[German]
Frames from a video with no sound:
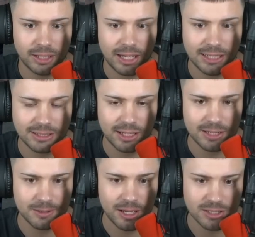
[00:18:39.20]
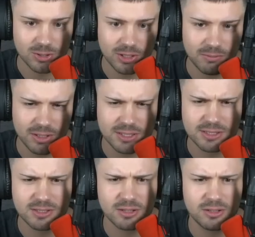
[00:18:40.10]
Alter, hast du
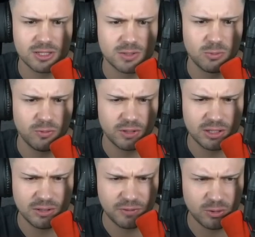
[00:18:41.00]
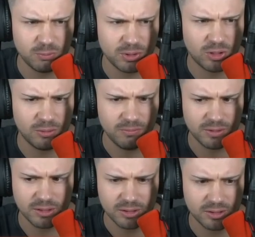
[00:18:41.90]
jemals eine smoothere Lieferung bekommen?
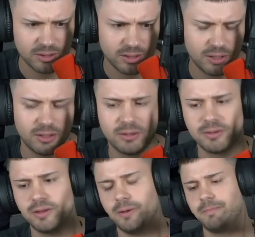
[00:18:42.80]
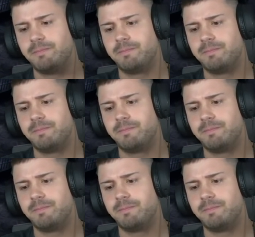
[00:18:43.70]
Hier, komm.